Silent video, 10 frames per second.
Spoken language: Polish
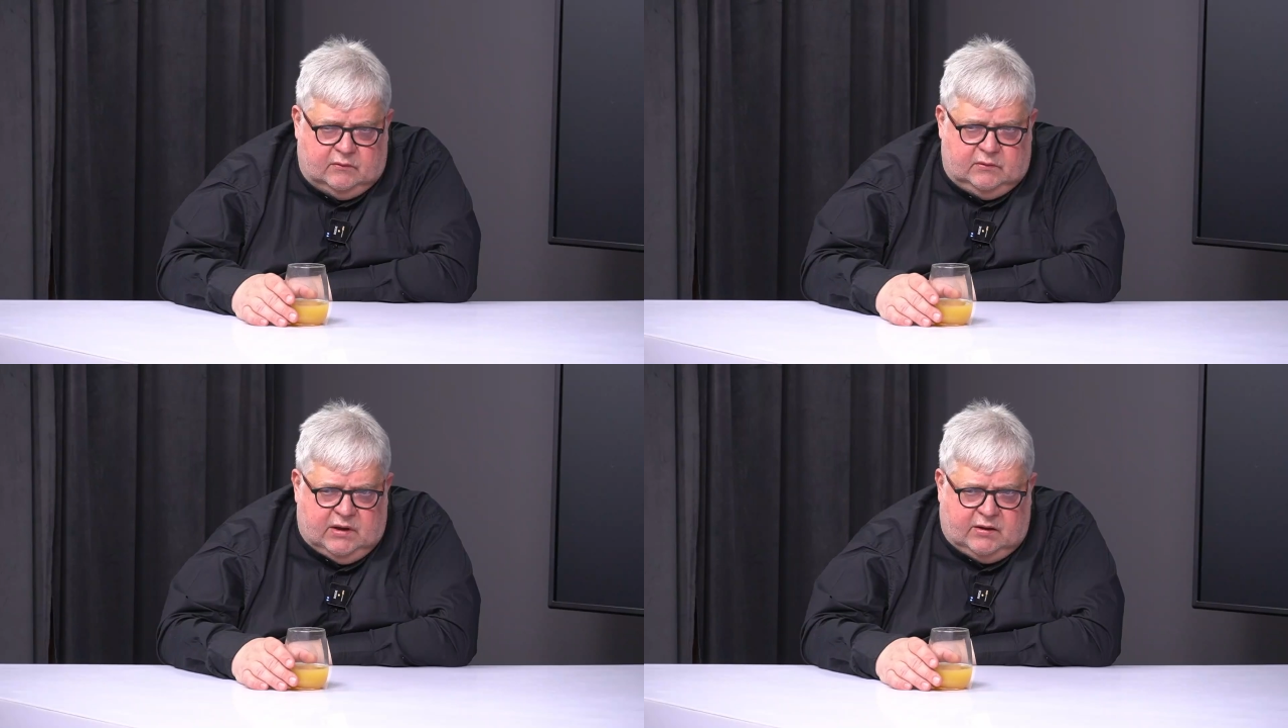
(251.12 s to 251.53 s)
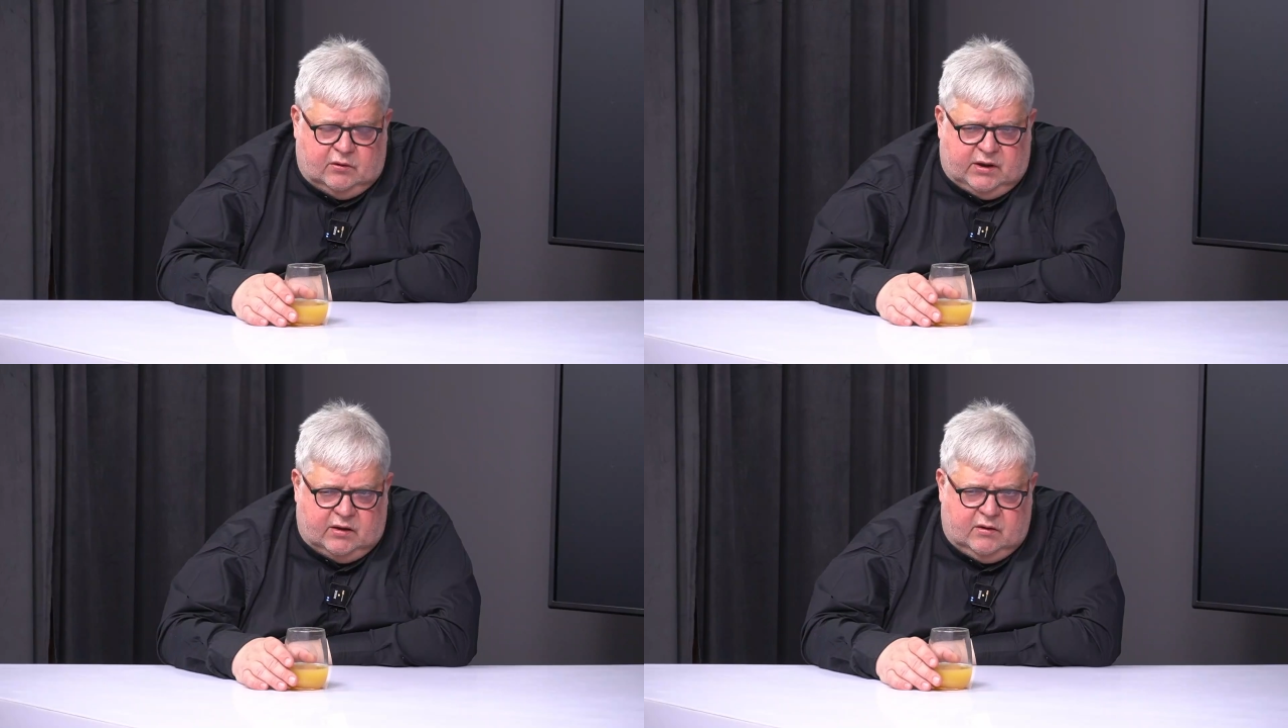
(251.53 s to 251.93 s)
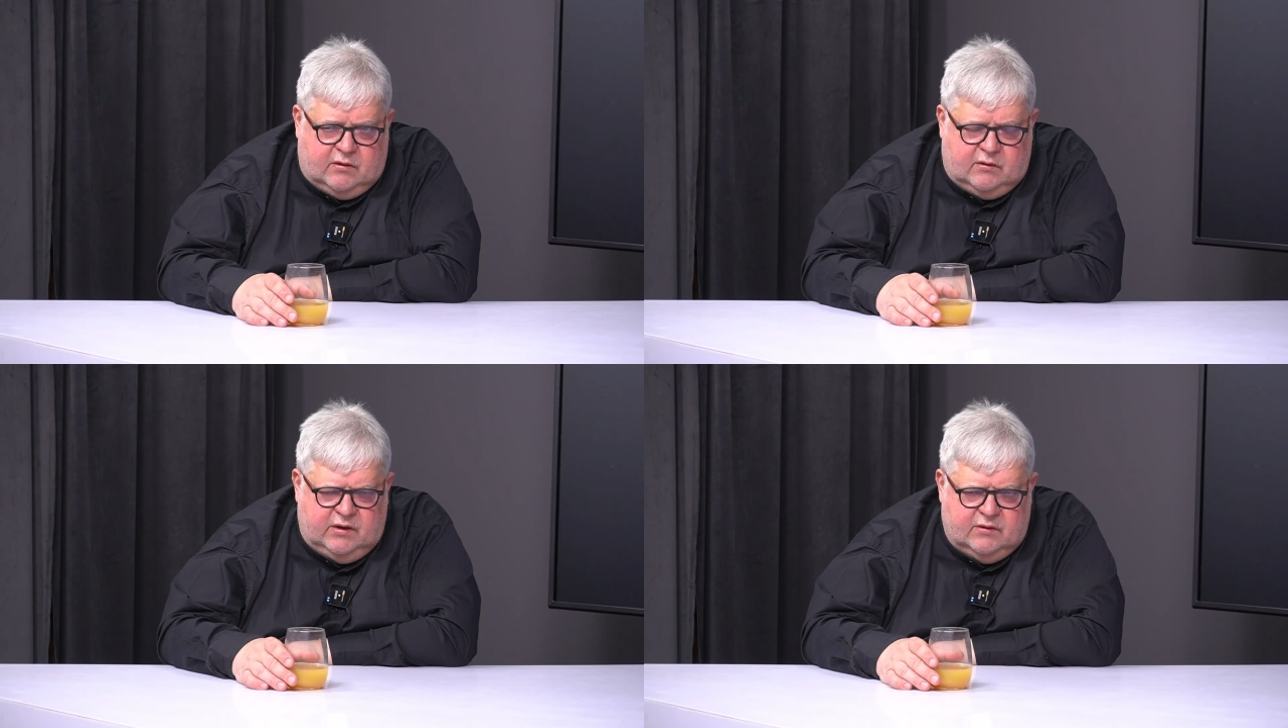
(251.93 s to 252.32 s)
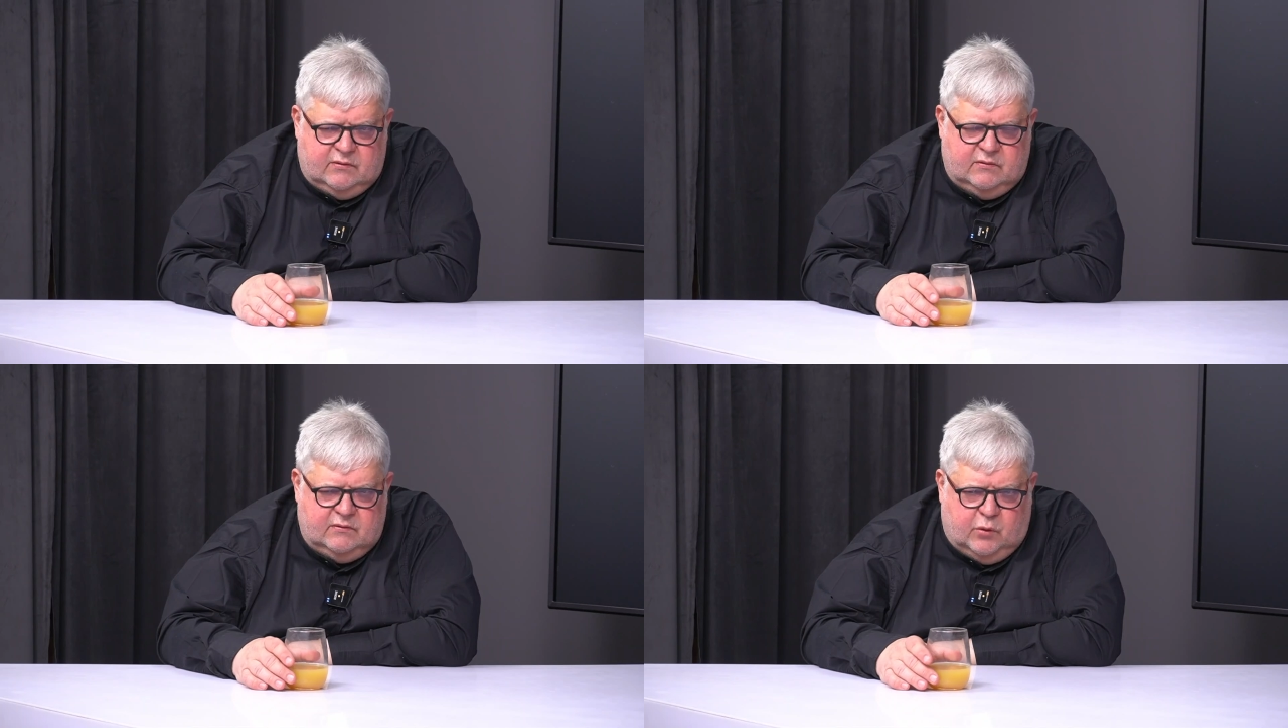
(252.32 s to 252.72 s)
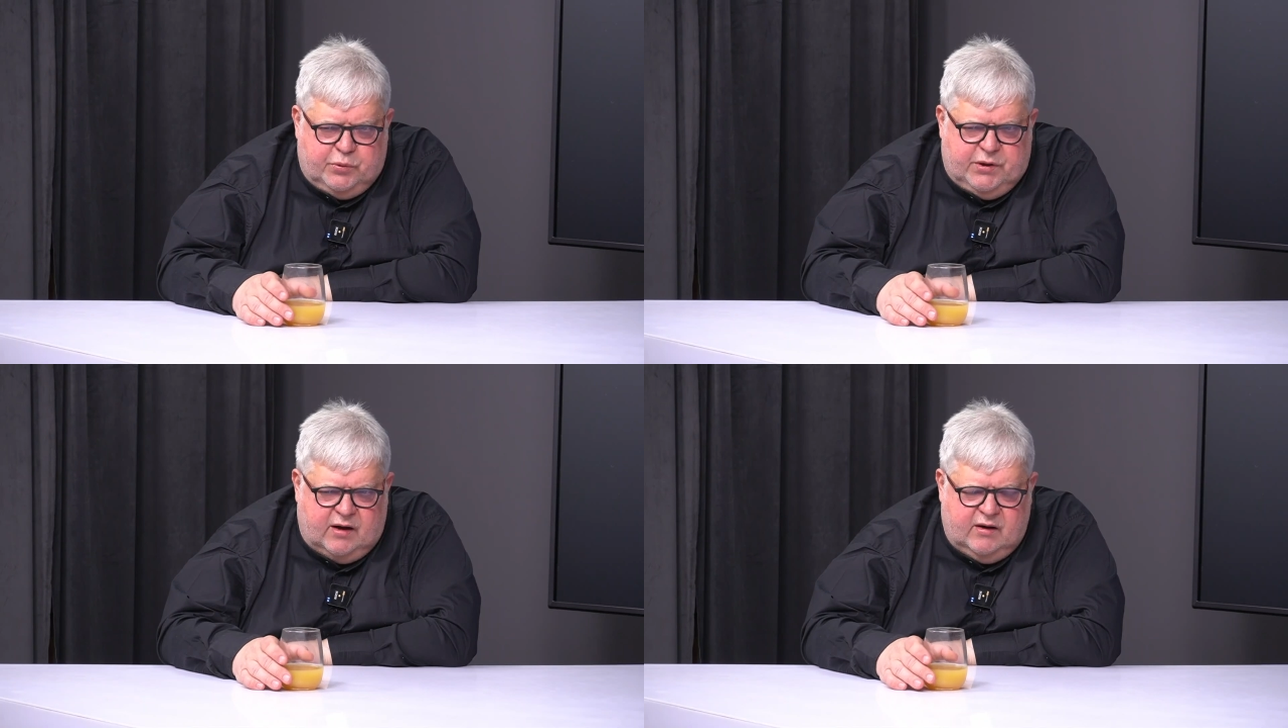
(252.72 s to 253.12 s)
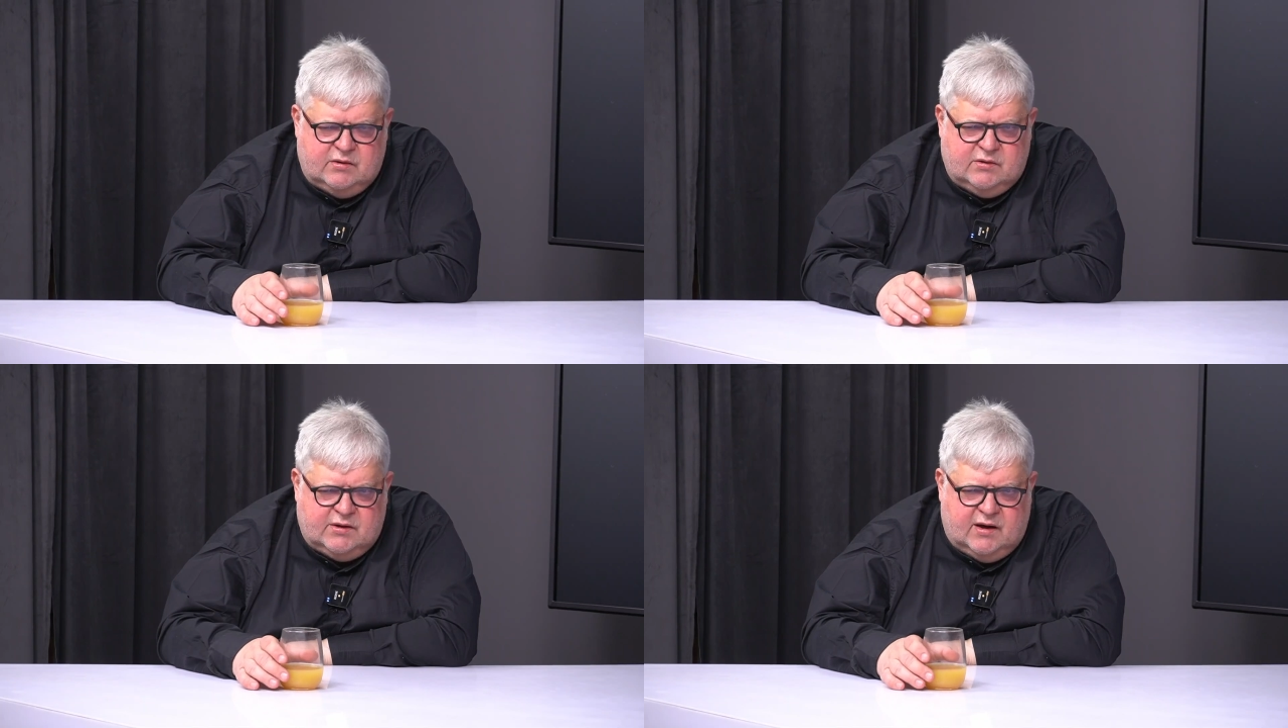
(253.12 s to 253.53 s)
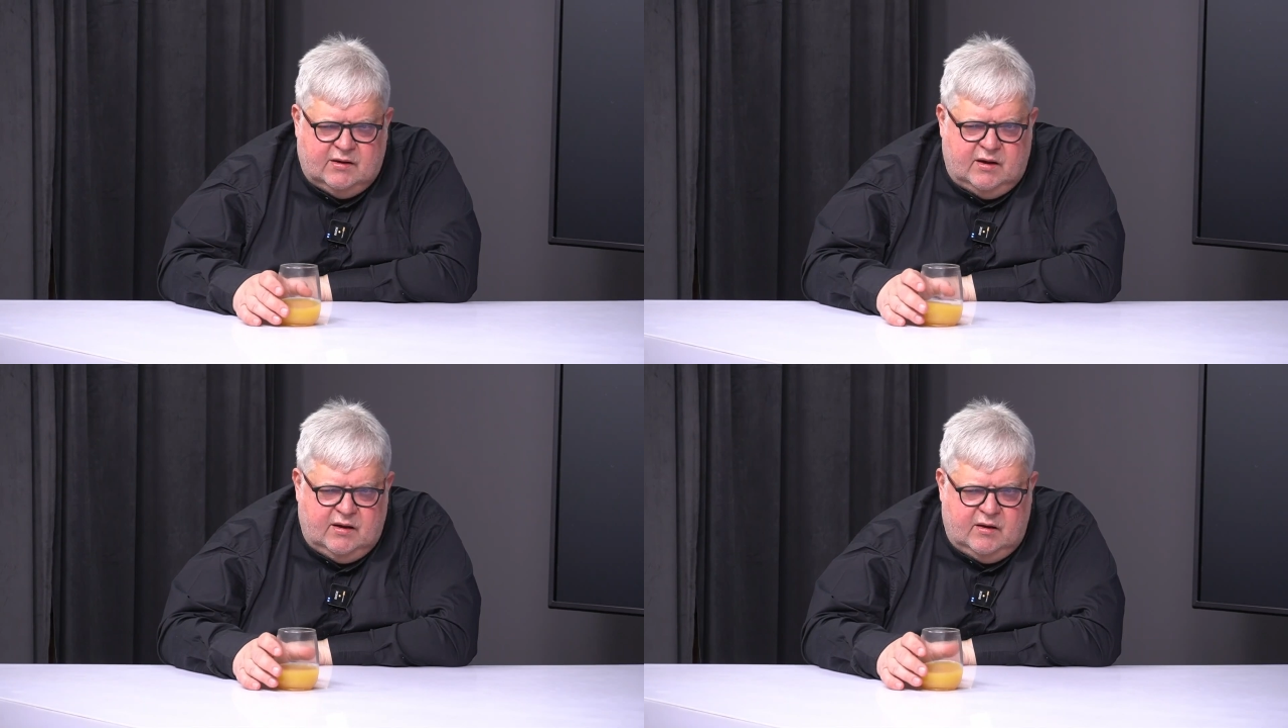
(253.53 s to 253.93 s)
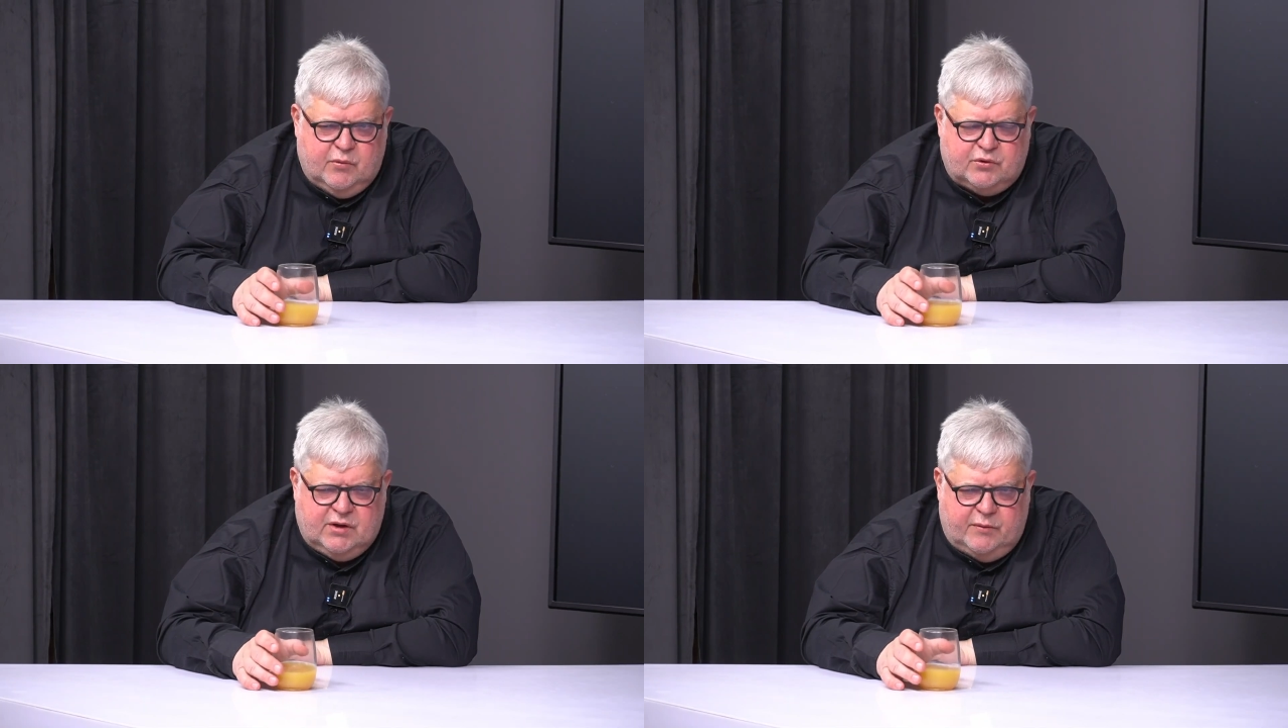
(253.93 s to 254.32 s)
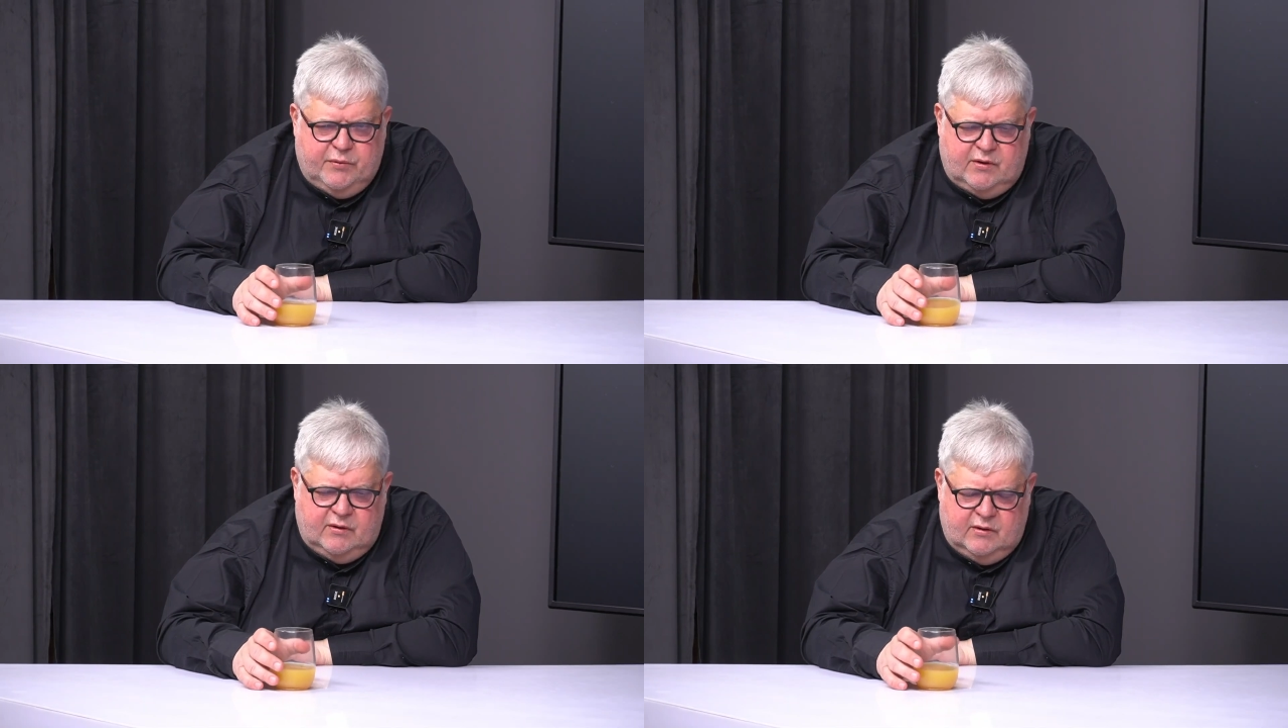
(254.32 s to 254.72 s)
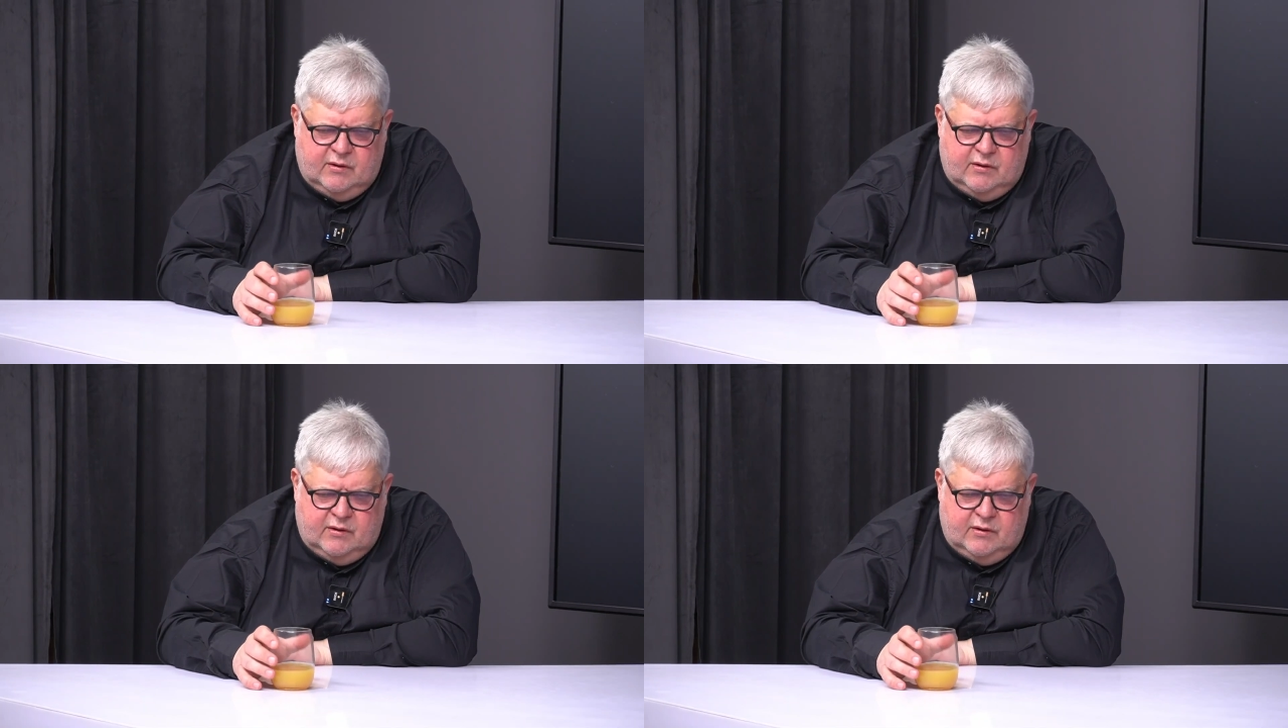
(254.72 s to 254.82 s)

Dlatego tak obszerne jest to zagadnienie i można by